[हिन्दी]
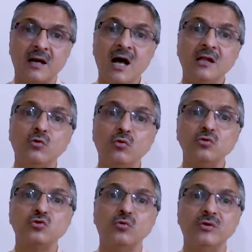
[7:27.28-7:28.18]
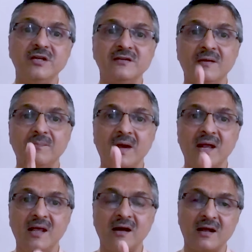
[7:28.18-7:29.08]
रात को सोने से
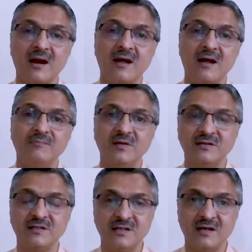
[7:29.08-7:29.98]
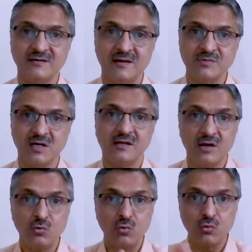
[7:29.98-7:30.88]
पहले अगर आप दस हजार स्टेप चलते
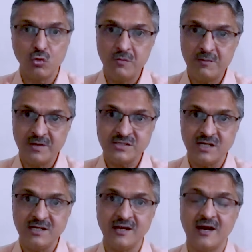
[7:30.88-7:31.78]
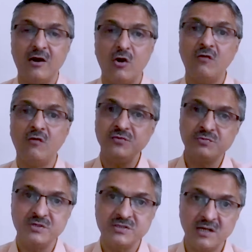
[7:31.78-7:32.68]
टुकड़ों में मत चलिएगा
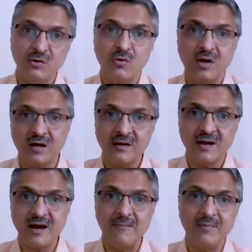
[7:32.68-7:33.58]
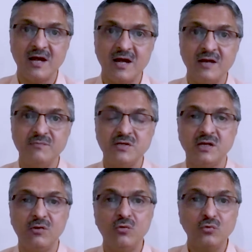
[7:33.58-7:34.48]
ऑफिस में चले हो घर के कामकाज में चले
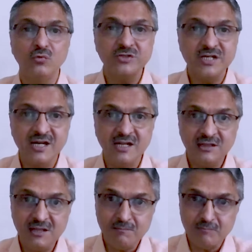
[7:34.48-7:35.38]
हो उसकी गिनती